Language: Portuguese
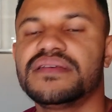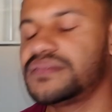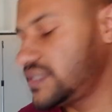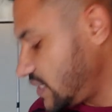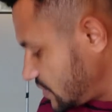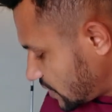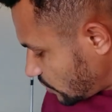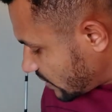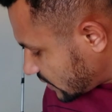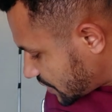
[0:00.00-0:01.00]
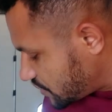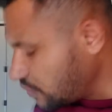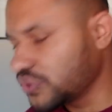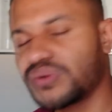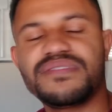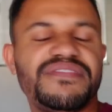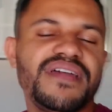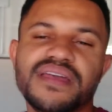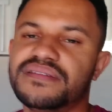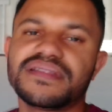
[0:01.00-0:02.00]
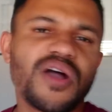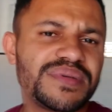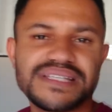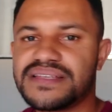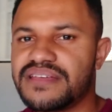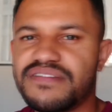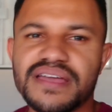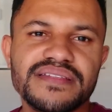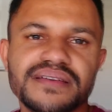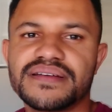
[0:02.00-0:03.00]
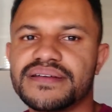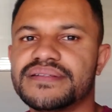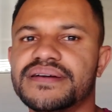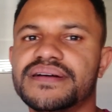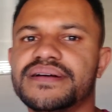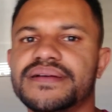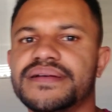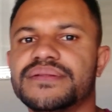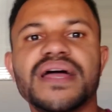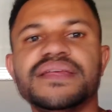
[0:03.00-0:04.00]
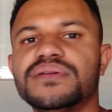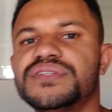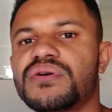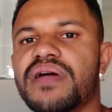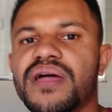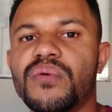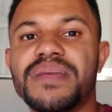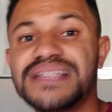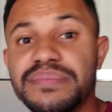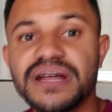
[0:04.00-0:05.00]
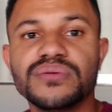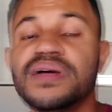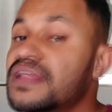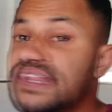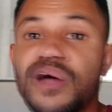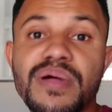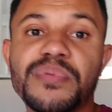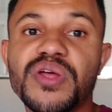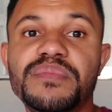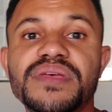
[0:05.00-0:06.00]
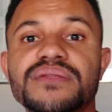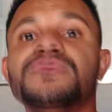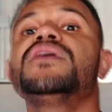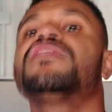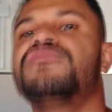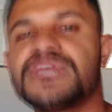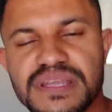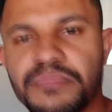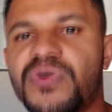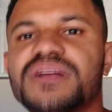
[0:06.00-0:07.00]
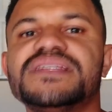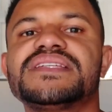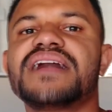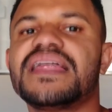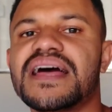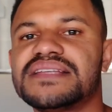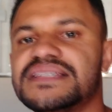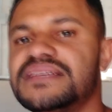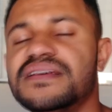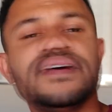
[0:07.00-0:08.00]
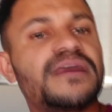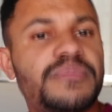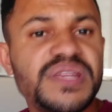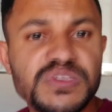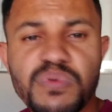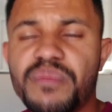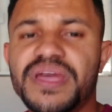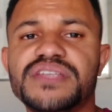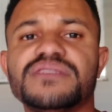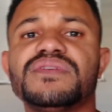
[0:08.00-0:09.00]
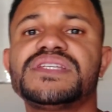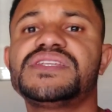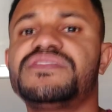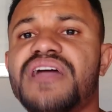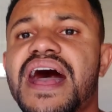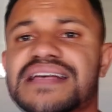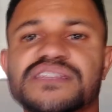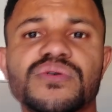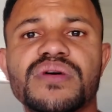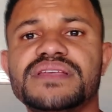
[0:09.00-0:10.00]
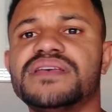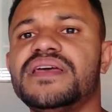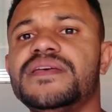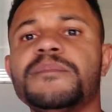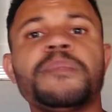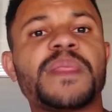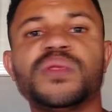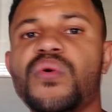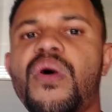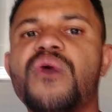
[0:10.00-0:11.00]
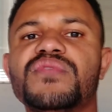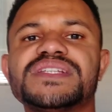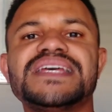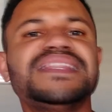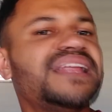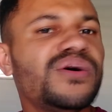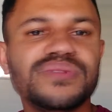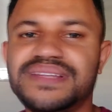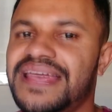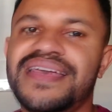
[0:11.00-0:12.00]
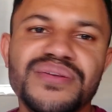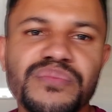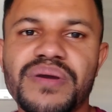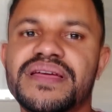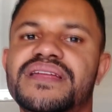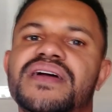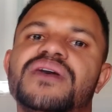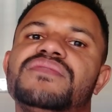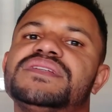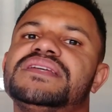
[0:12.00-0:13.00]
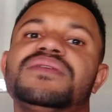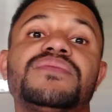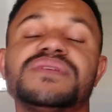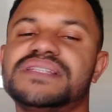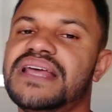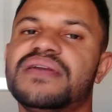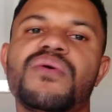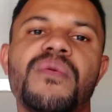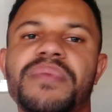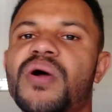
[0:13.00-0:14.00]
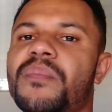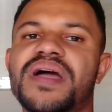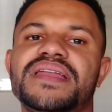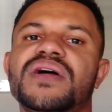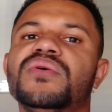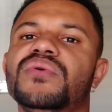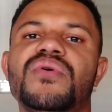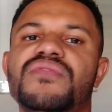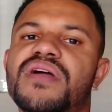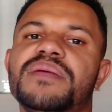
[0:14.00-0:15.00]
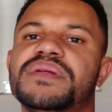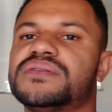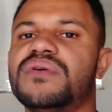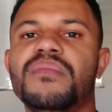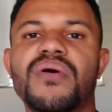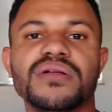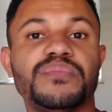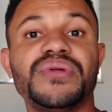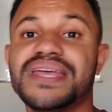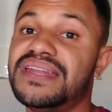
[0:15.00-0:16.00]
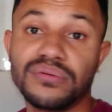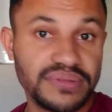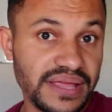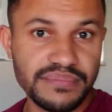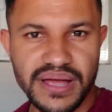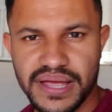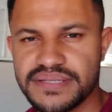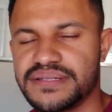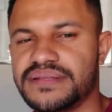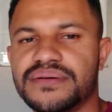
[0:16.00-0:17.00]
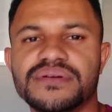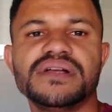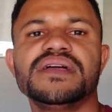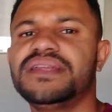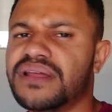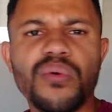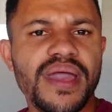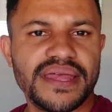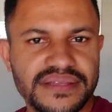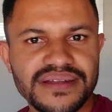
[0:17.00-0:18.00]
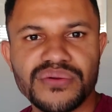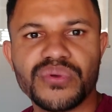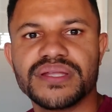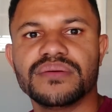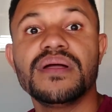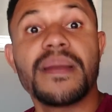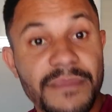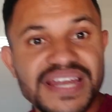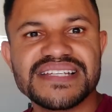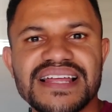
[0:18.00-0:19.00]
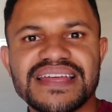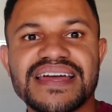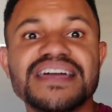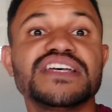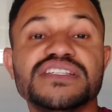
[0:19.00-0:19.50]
Seja quilometragem de motor feito e tal, mas isso aí vai da, da, da índole de qualquer um. Mas lembrando, não é proibido, você pode instalar sim, principalmente se você tiver razões aí do qual você não tem um painel, você não consegue comprar um painel novo aí para sua moto porque não tem mais, entendeu? Então é tranquilo. Beleza, galera?